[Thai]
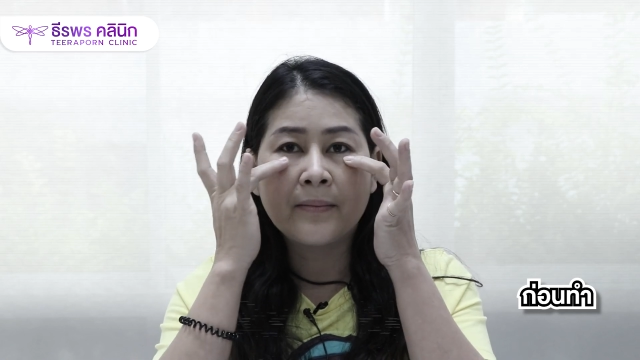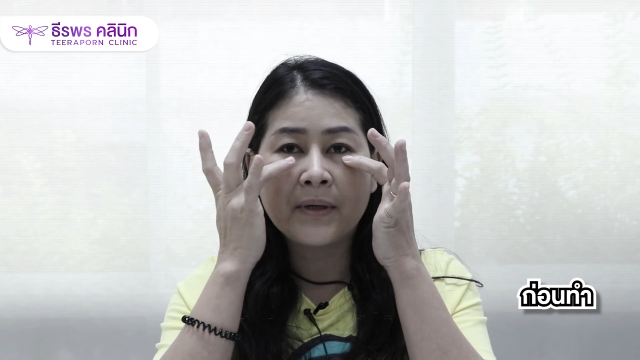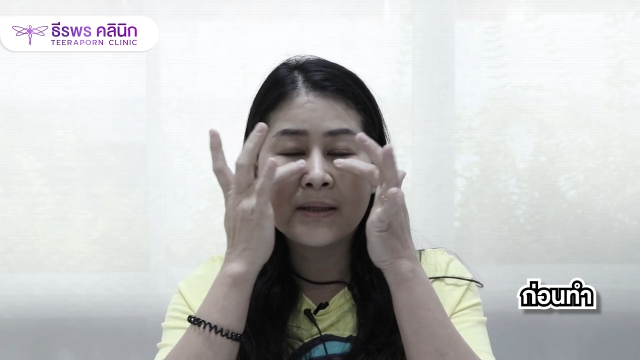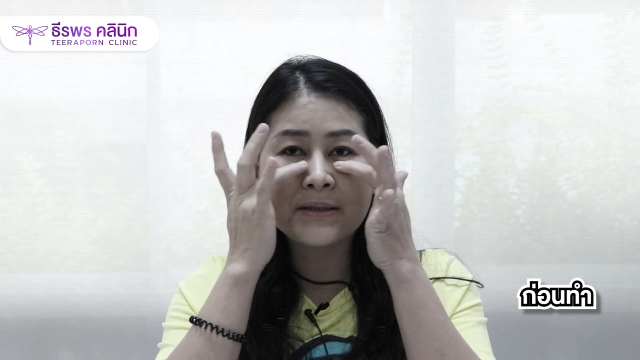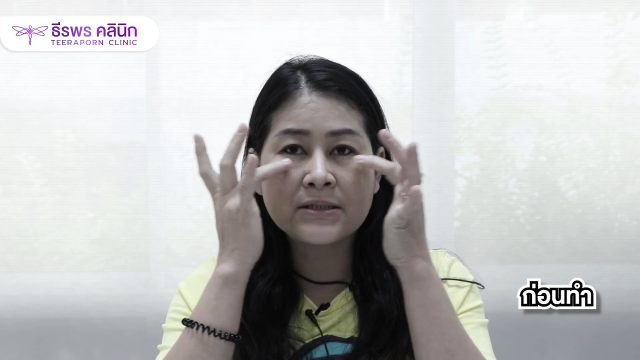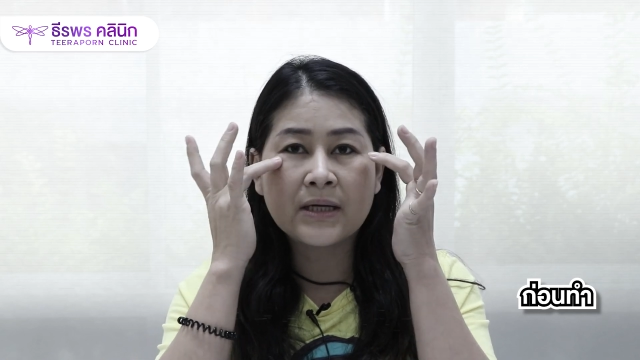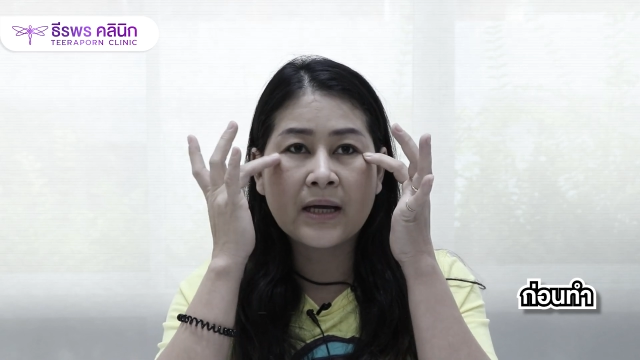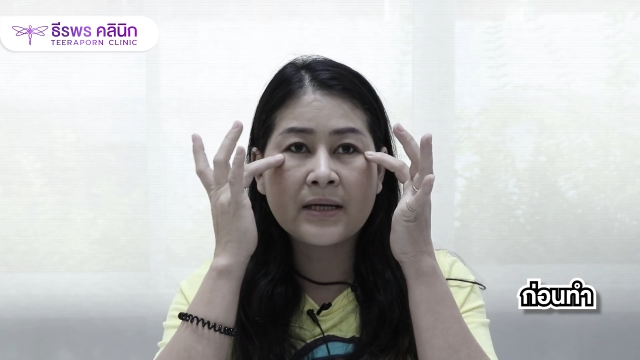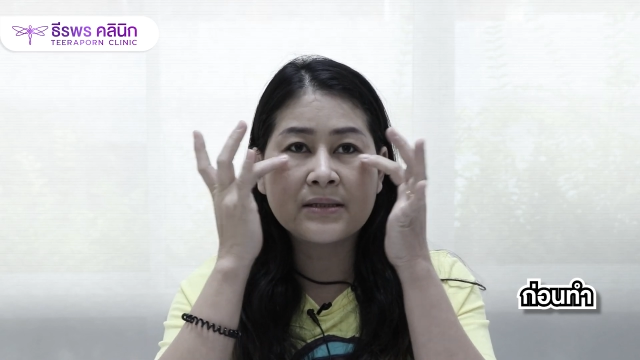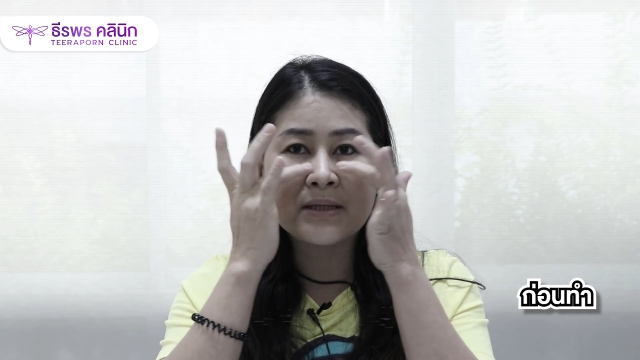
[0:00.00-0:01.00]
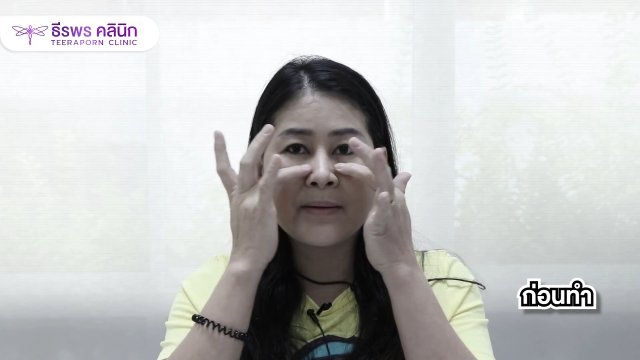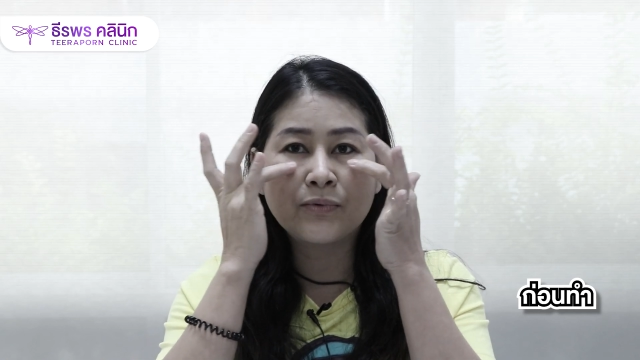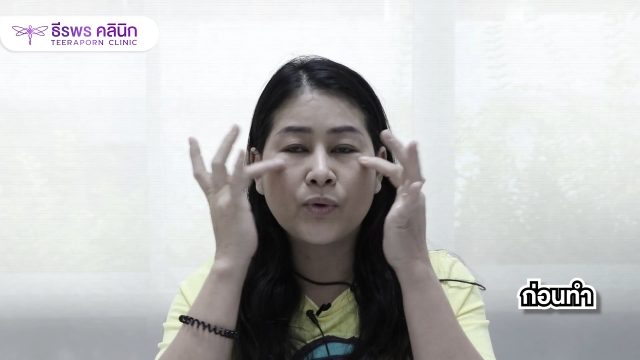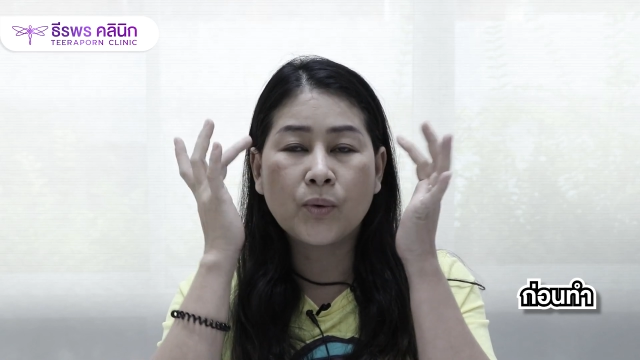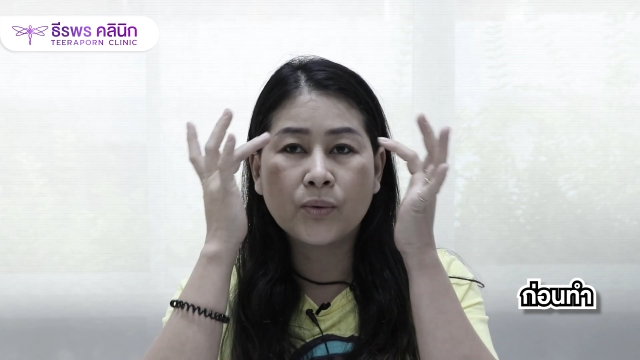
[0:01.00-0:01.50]
เพื่อที่จะให้เซต
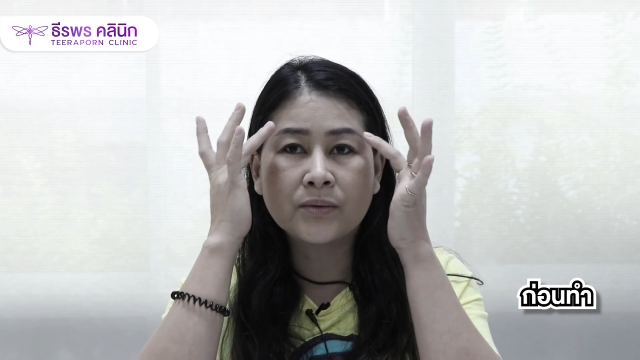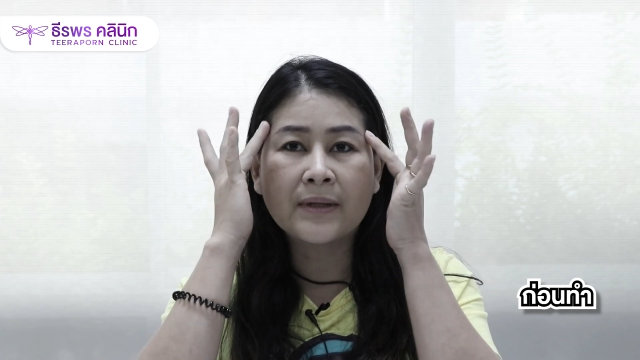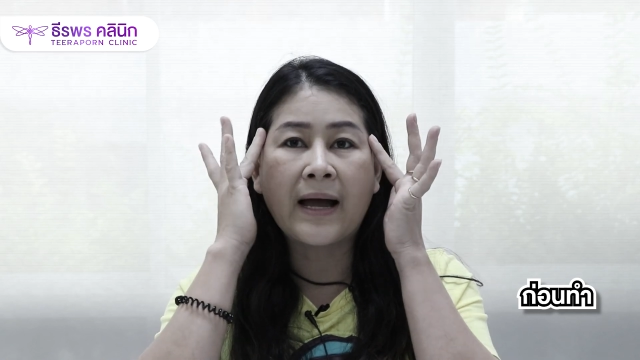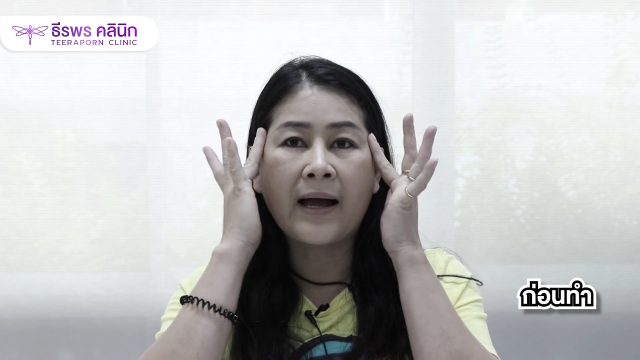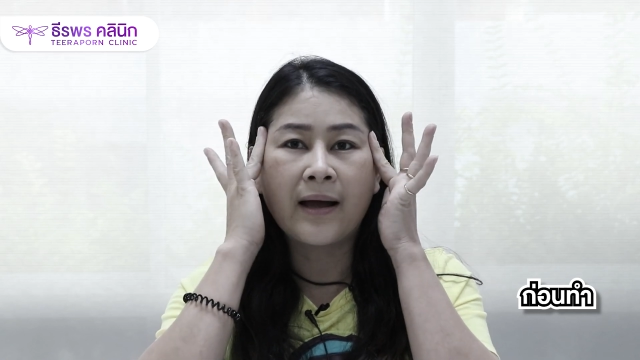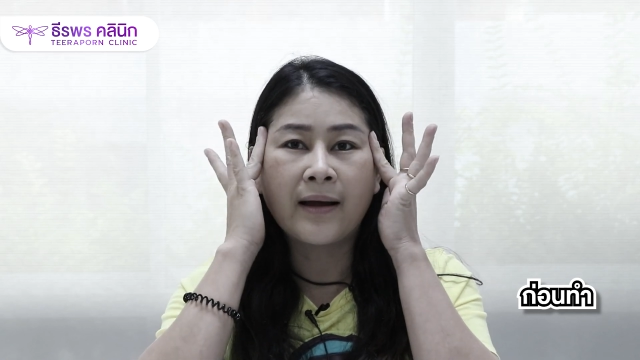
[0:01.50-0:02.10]
ตรงตา